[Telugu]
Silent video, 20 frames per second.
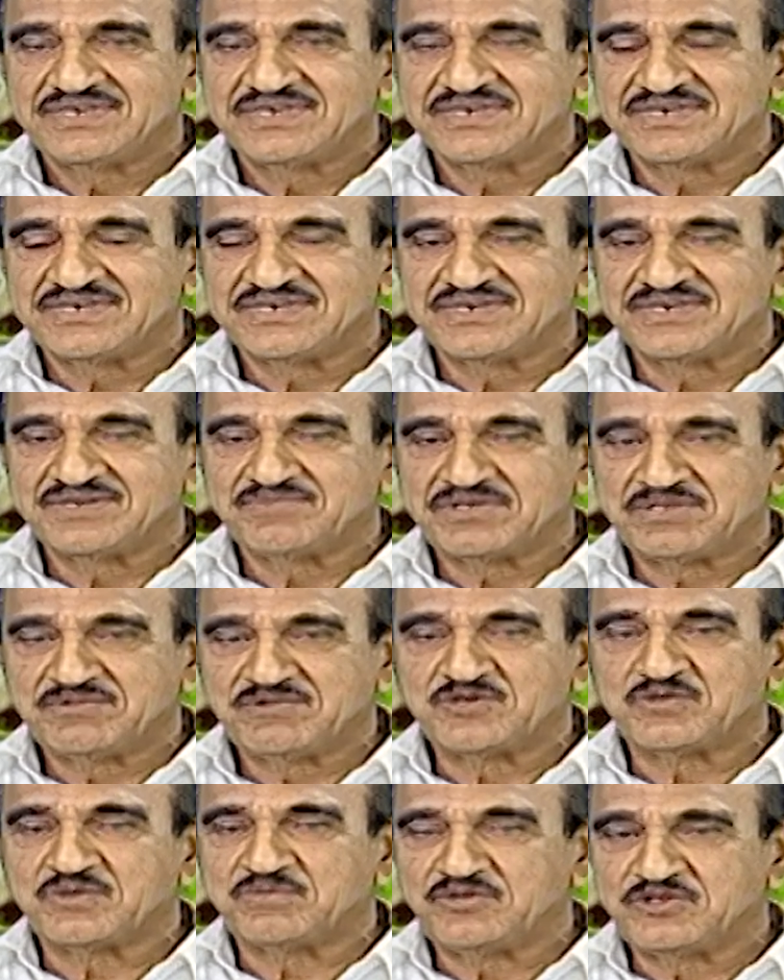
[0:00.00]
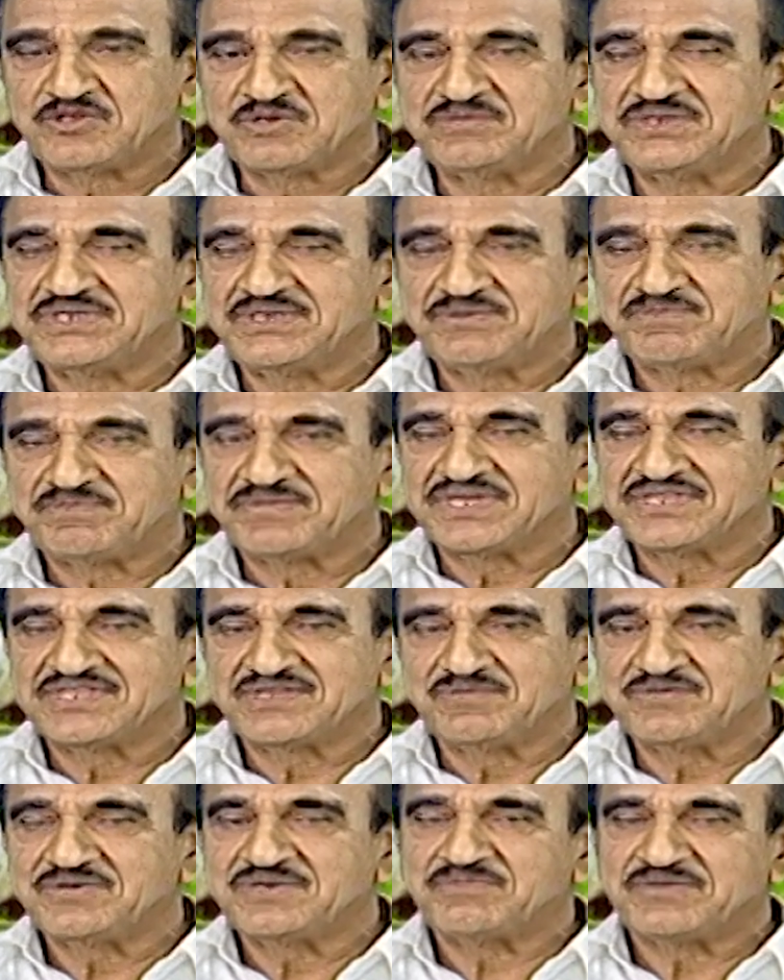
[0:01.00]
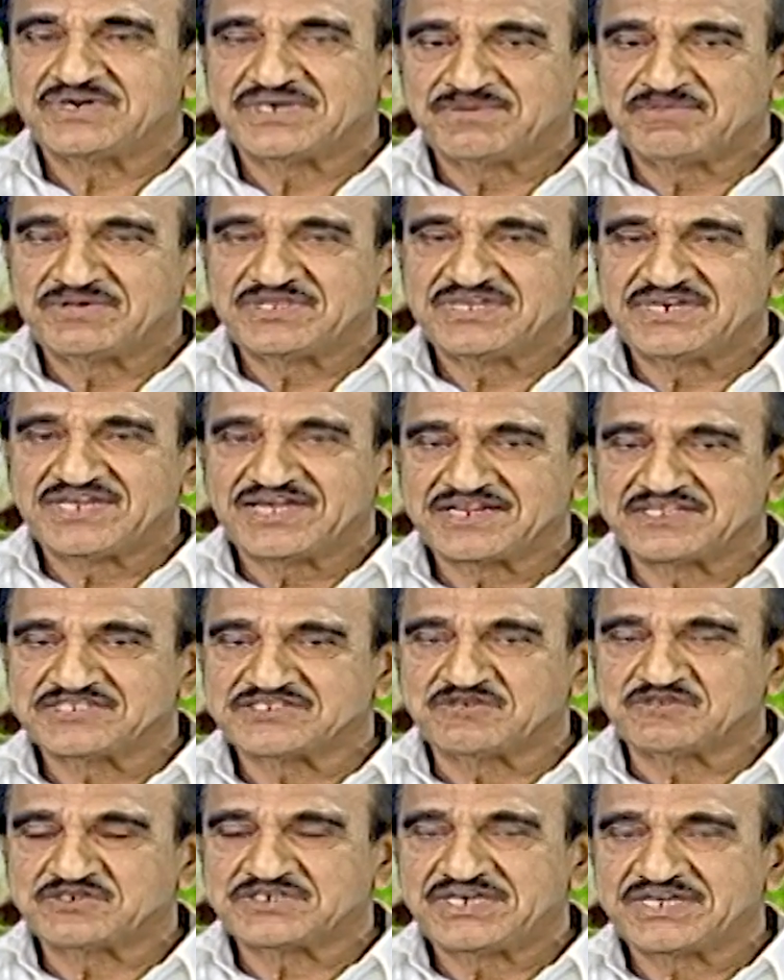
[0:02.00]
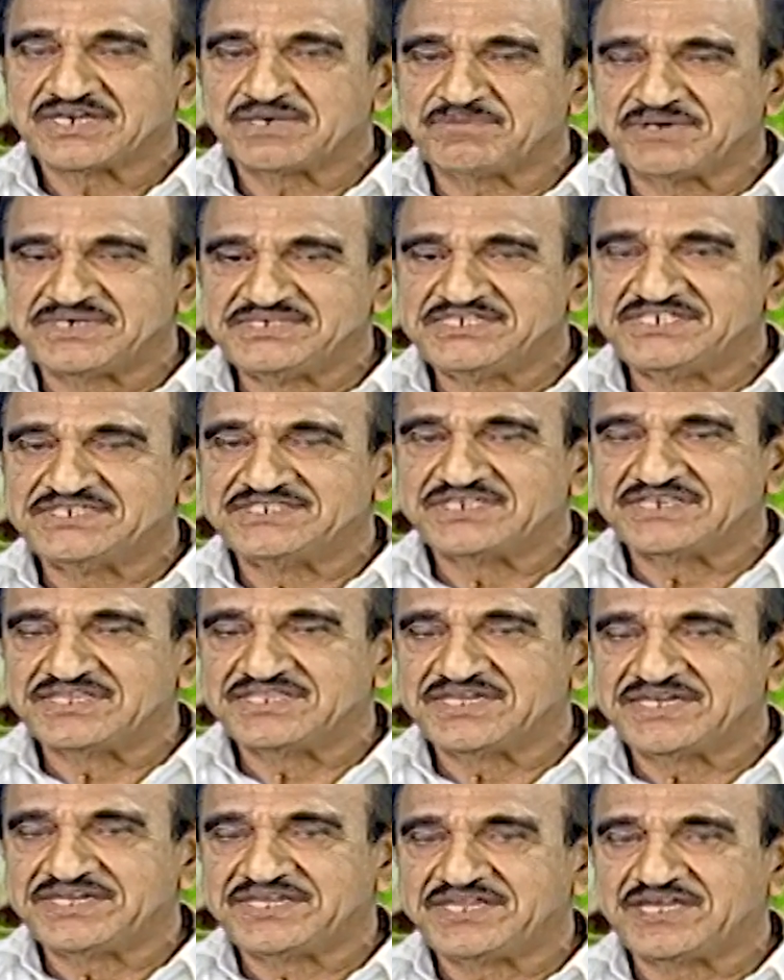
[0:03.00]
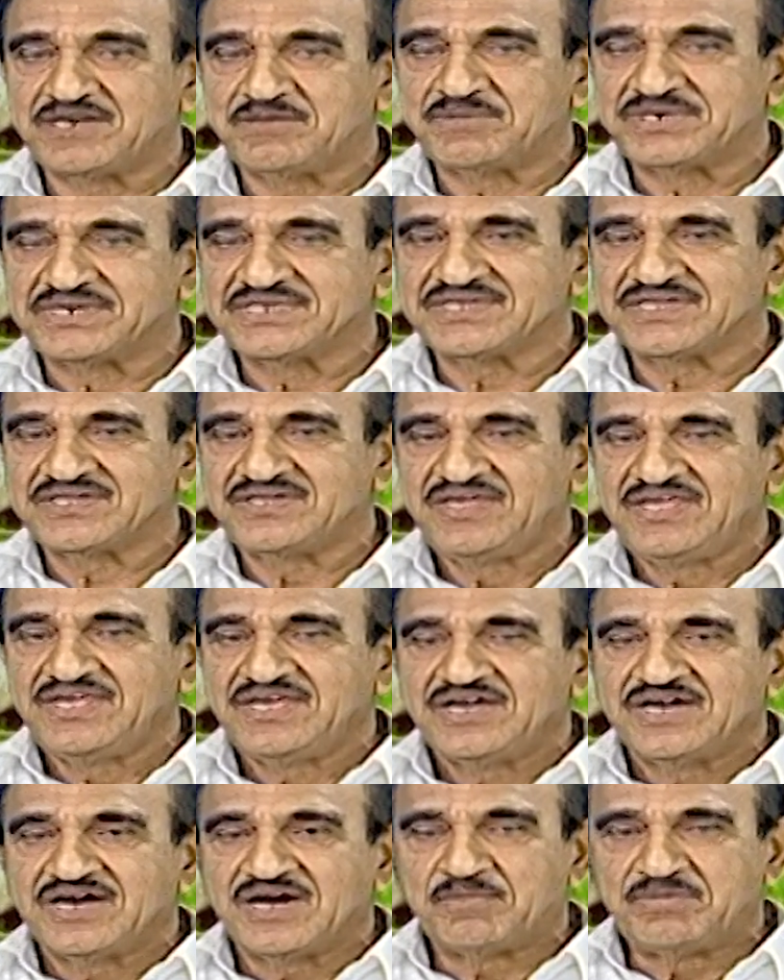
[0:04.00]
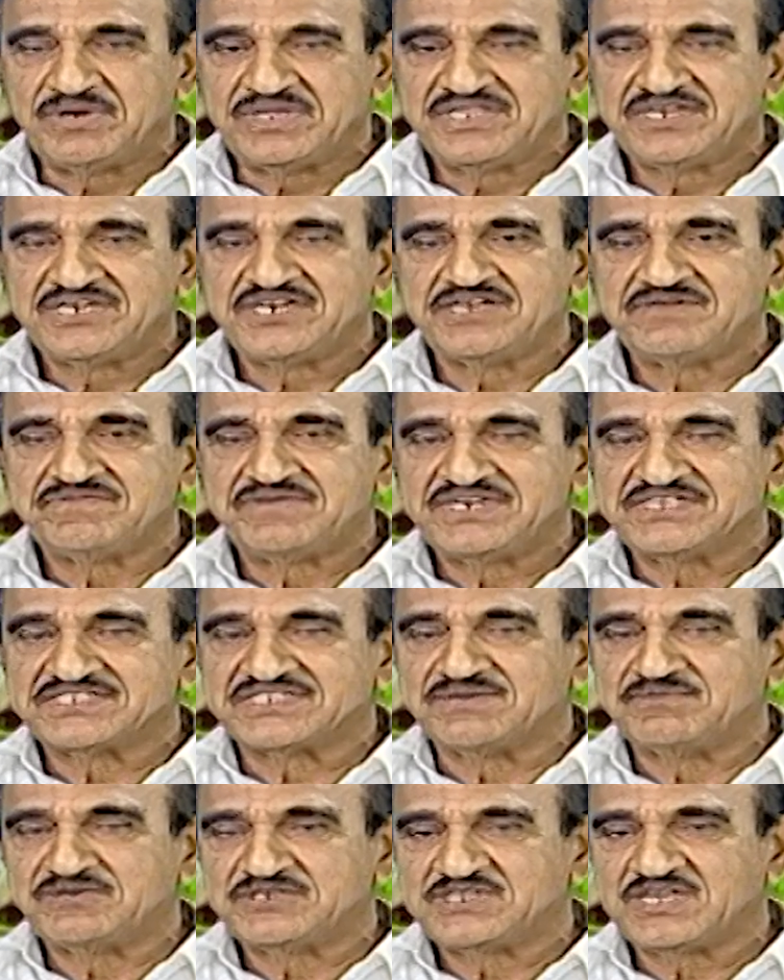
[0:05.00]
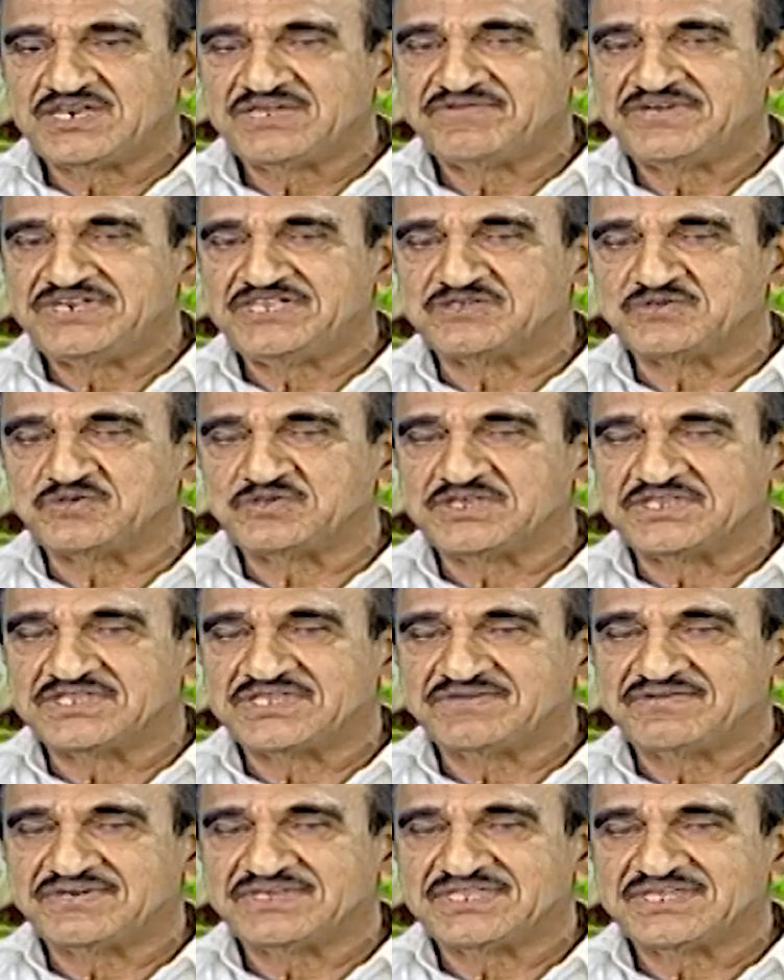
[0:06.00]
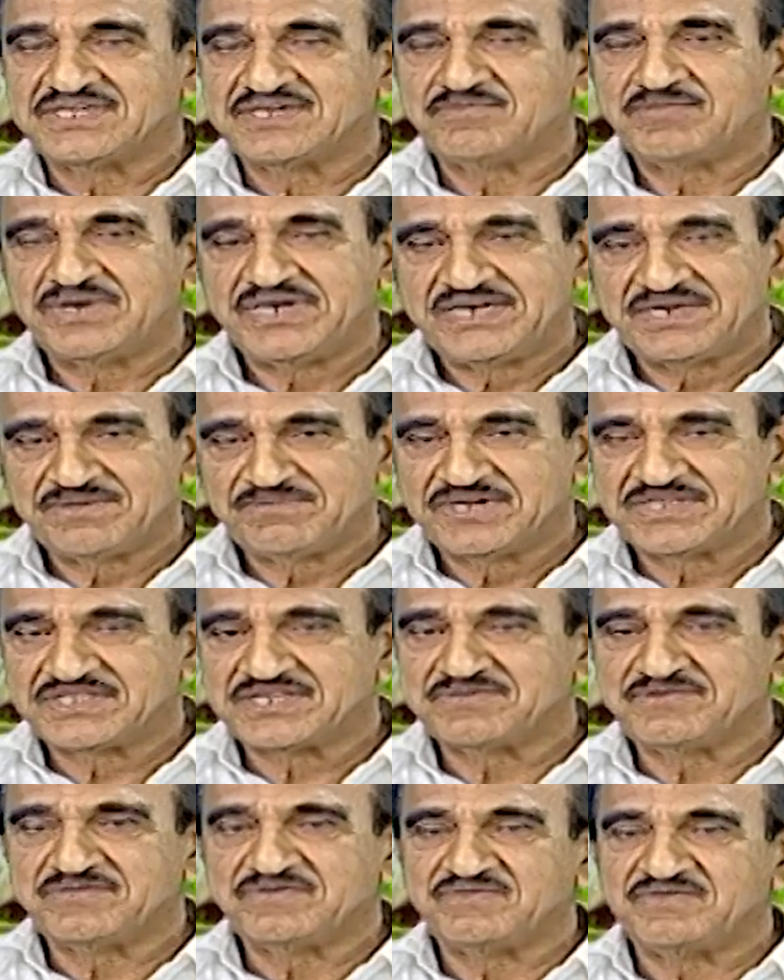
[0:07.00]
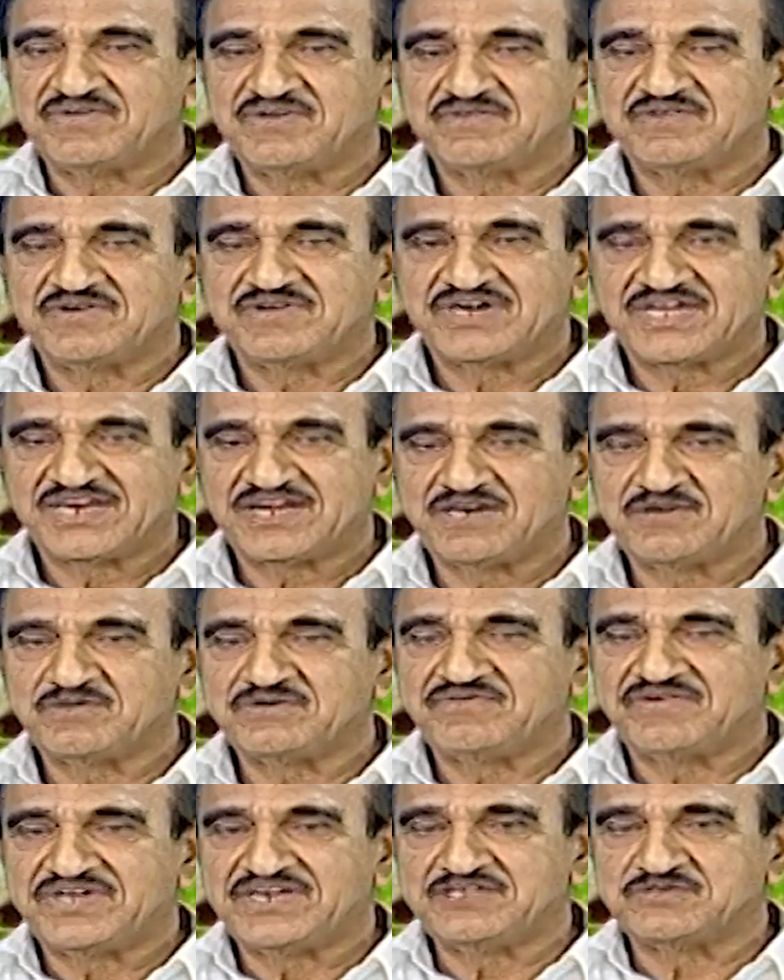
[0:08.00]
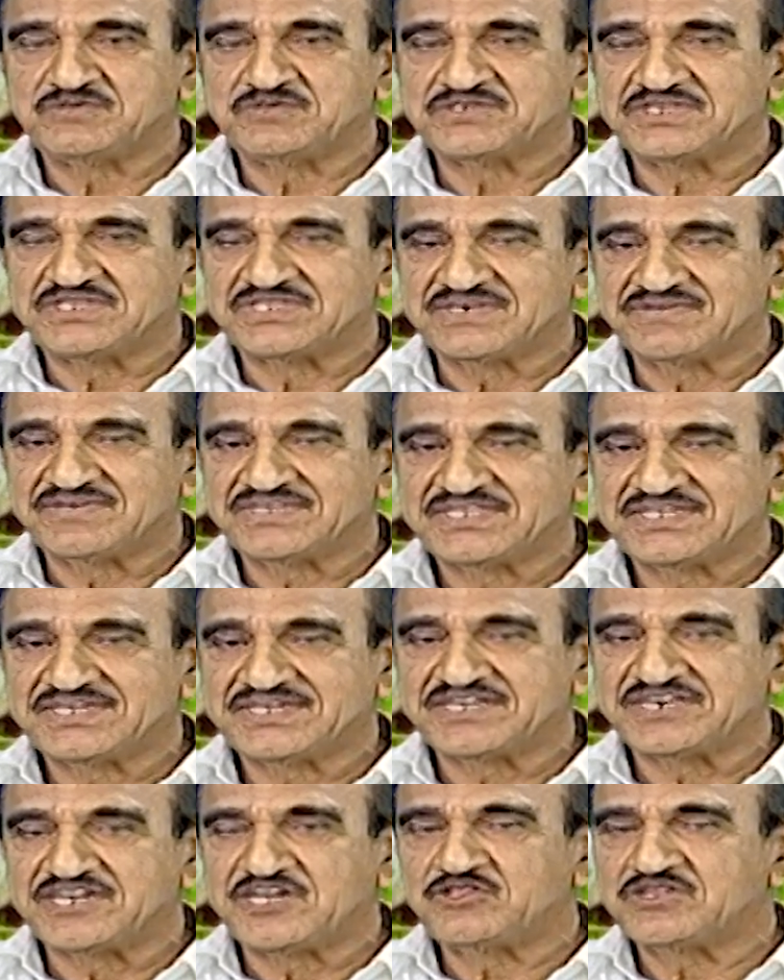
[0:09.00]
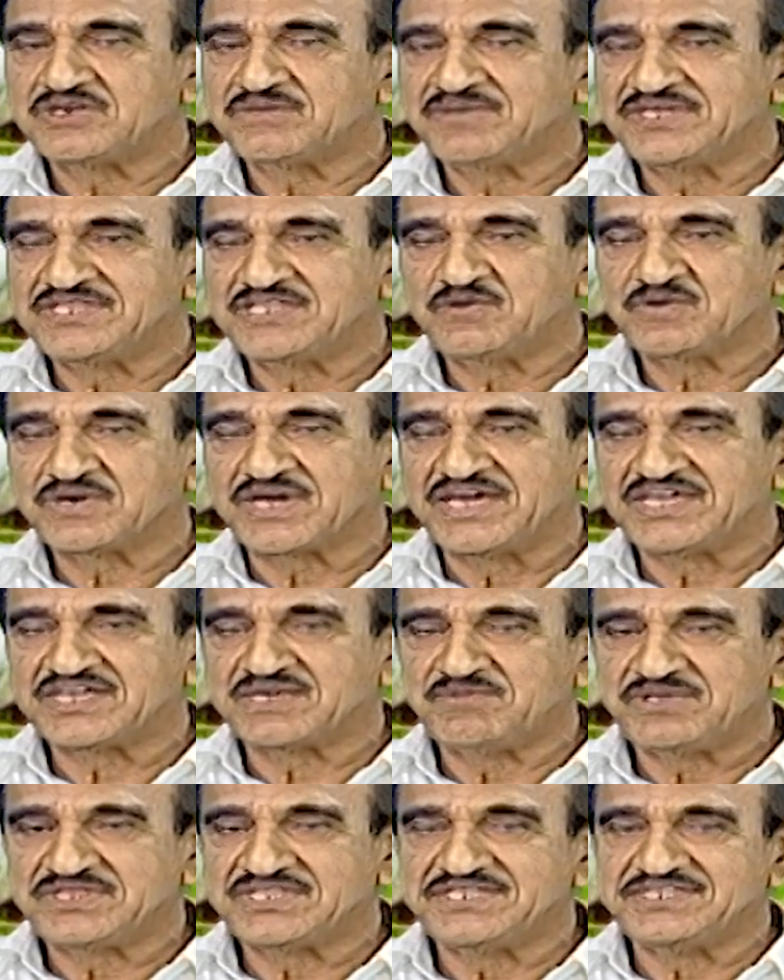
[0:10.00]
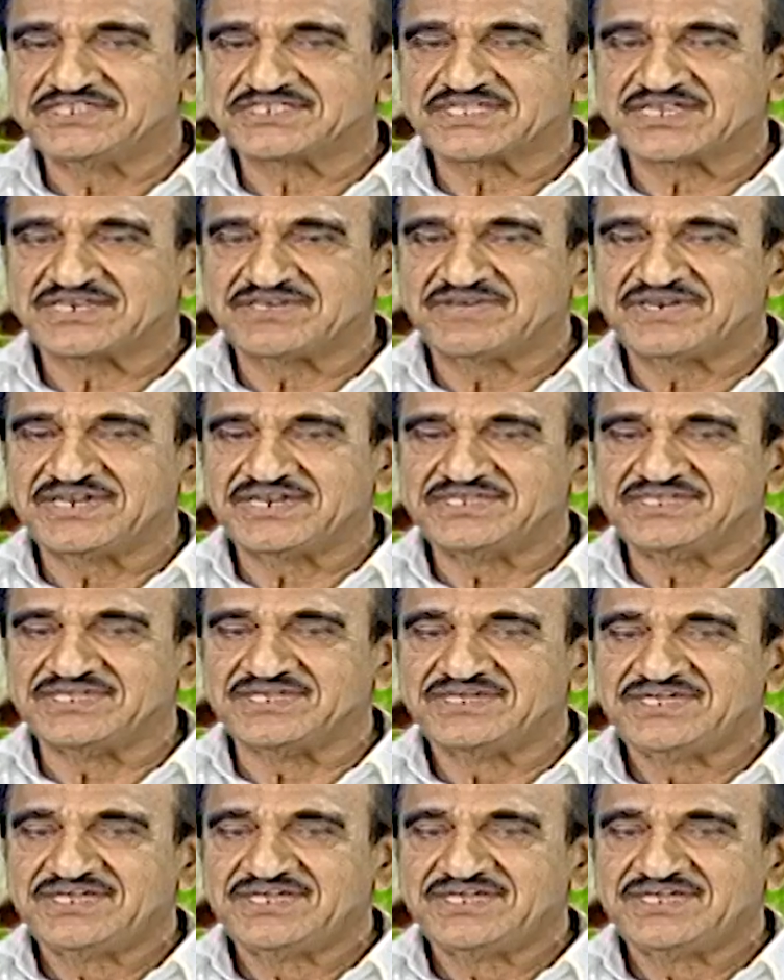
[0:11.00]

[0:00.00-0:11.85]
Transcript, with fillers: 1899 ప్రాంతంలో అప్పుడు మధ్య నాలుగు సంవత్సరాల అక్కడ పంజీ చేసిన జరిగిన ఏరియల్ పట అప్పుడు ఏందంటే ఇట్మెంట్ సమస్యలని చూసిన తర్వాత బయట మాత్రం వ్యవహారాలు ఇవన్నీ చూసిన తర్వాత రైతుల మధ్యలో ఒక ఐక్యమత తీసుకురావాలని